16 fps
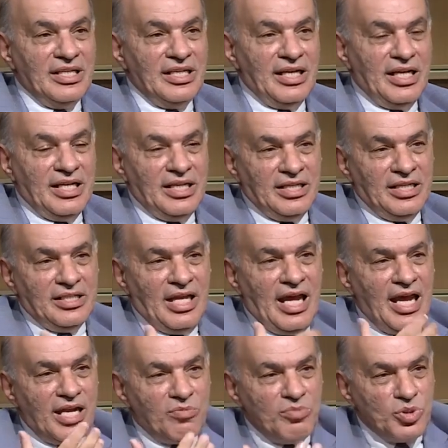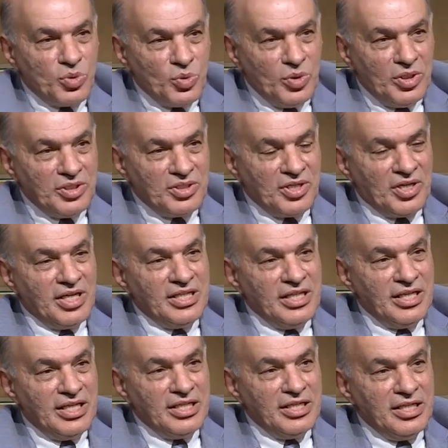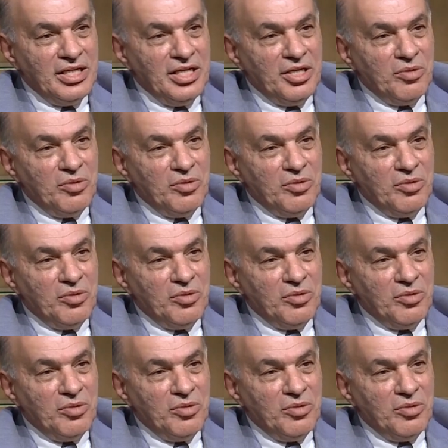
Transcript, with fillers: لأن حجم السوق الإسرائيلي